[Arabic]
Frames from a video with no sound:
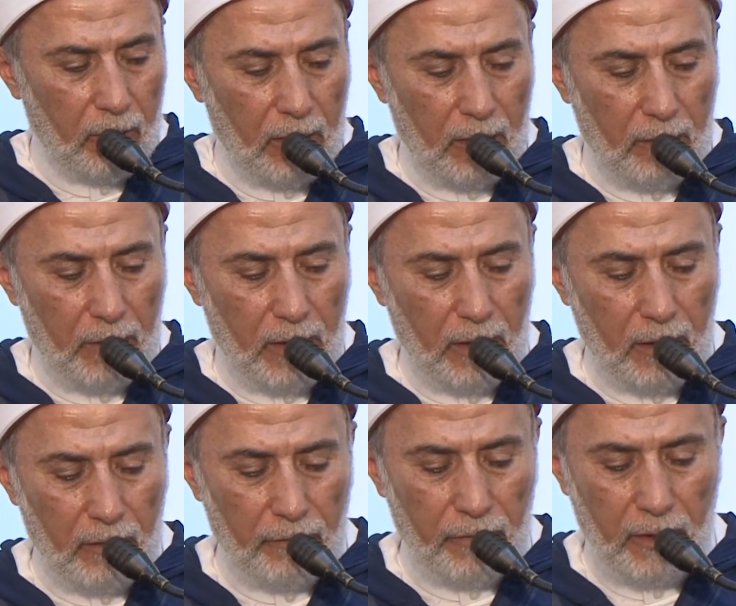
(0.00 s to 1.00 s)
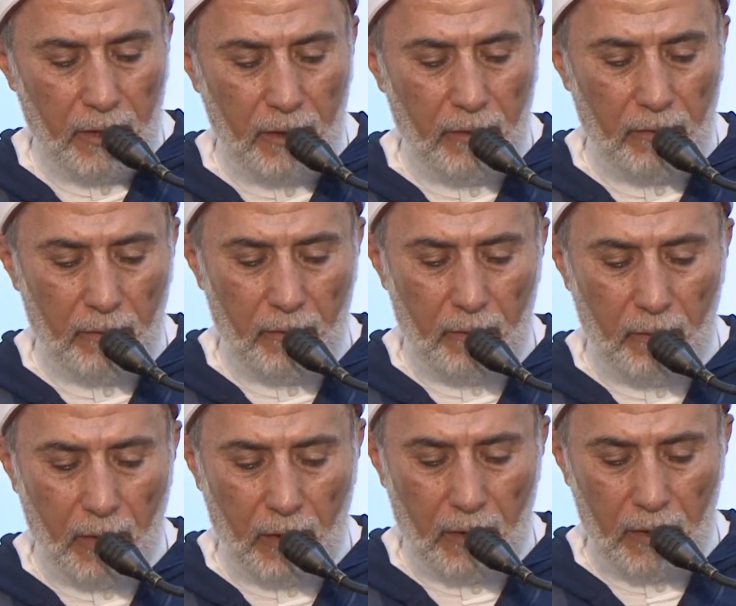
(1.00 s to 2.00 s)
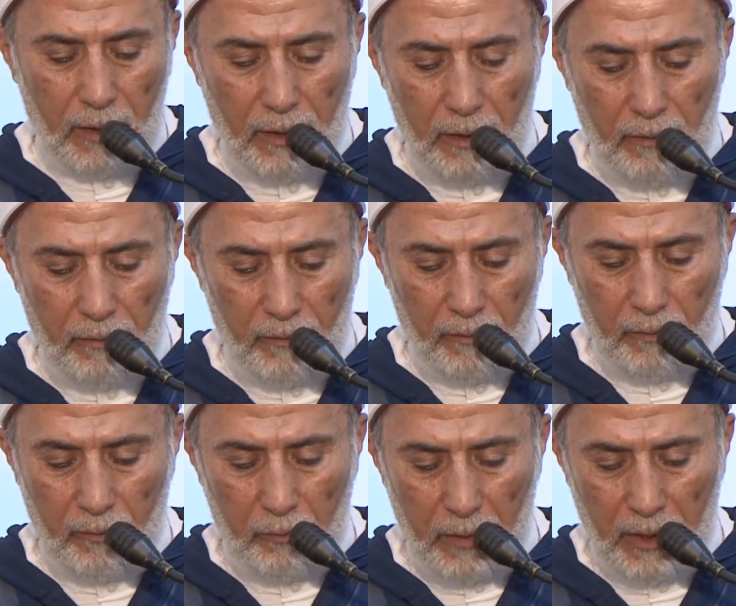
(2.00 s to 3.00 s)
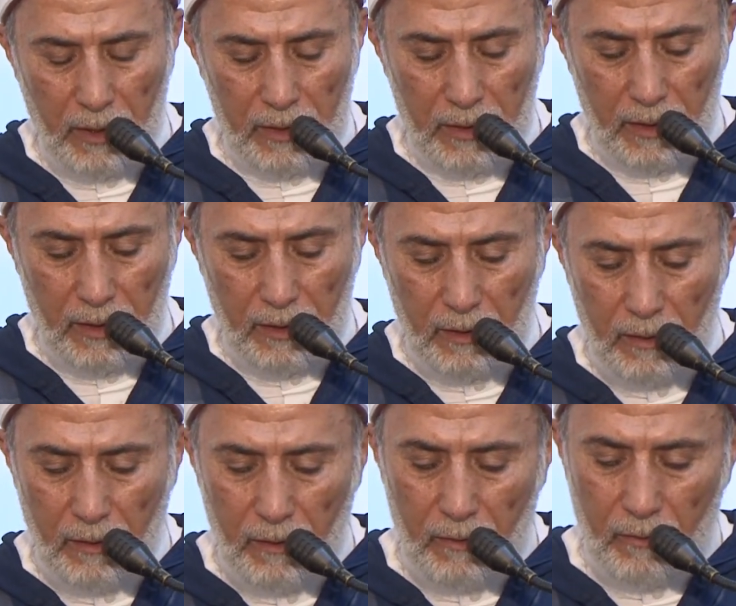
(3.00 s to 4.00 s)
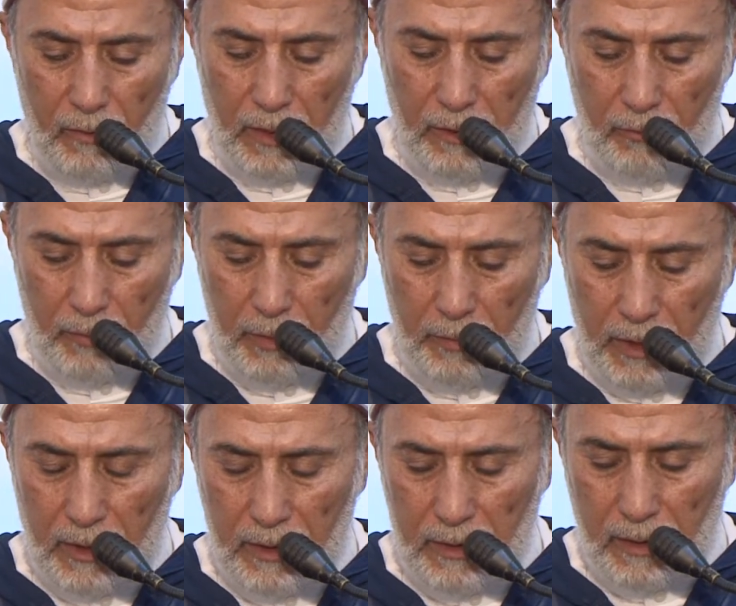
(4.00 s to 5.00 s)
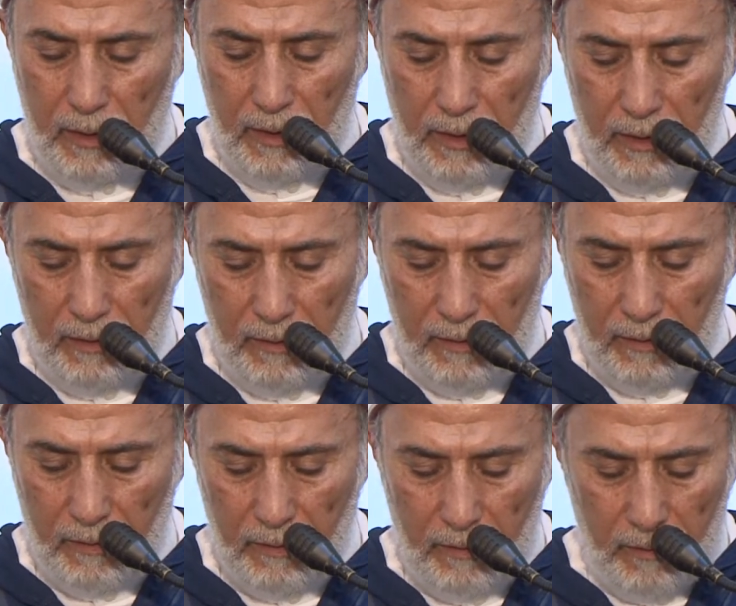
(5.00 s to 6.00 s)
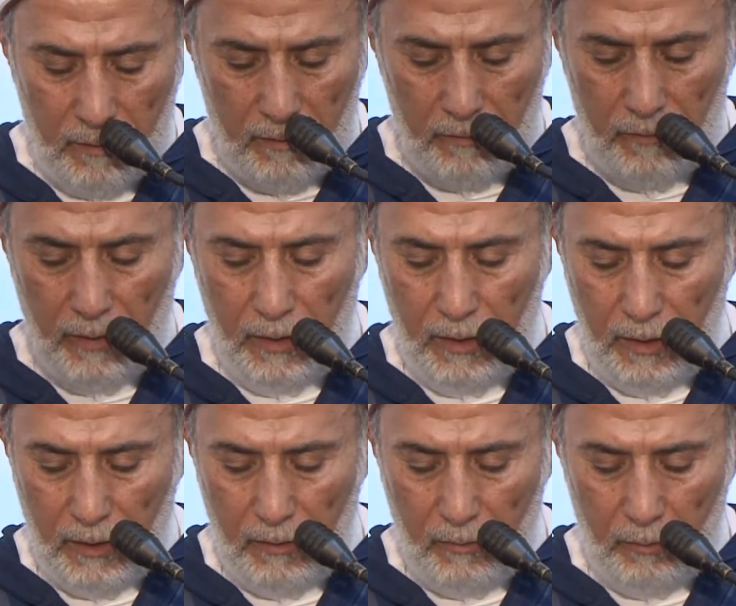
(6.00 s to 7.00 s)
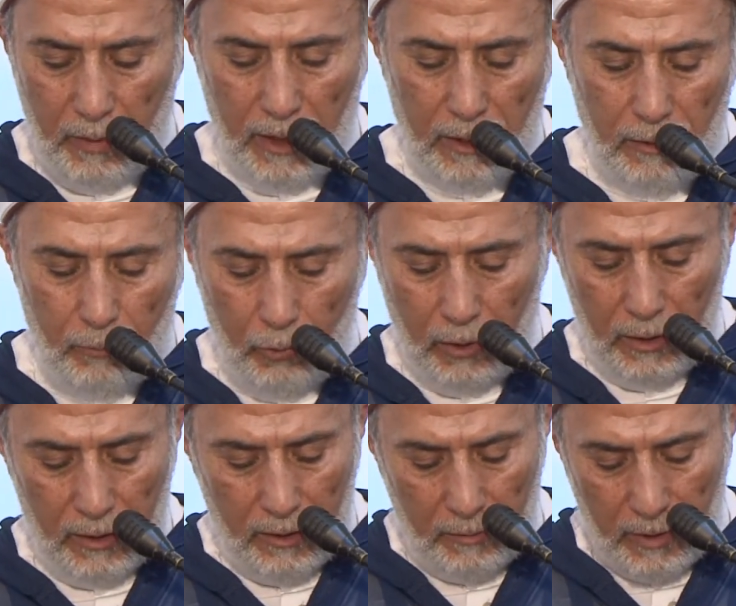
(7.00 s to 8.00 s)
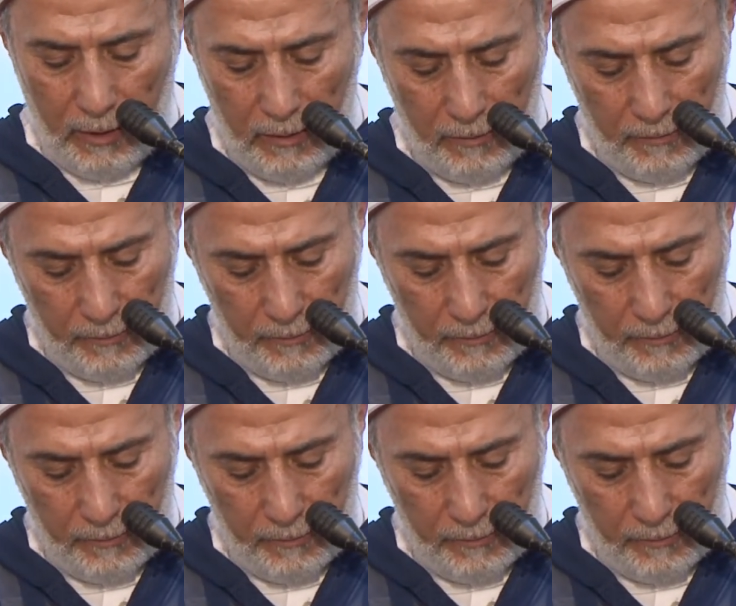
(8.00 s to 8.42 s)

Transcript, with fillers: كنا بدأنا فيه مرتين مجلسين واليوم المجلس الثالث فيه بعد المقدمة